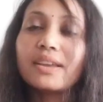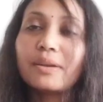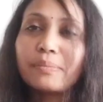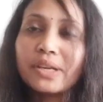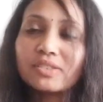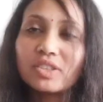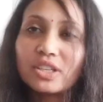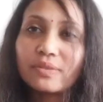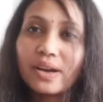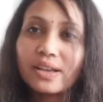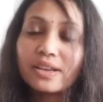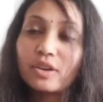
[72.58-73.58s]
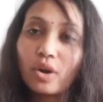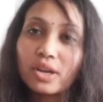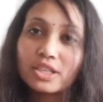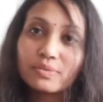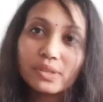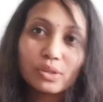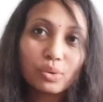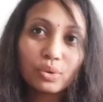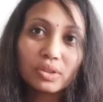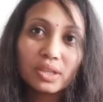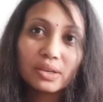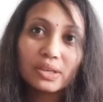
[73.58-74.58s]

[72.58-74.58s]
नंबर थ्री वाले नॉलेजबल तो होते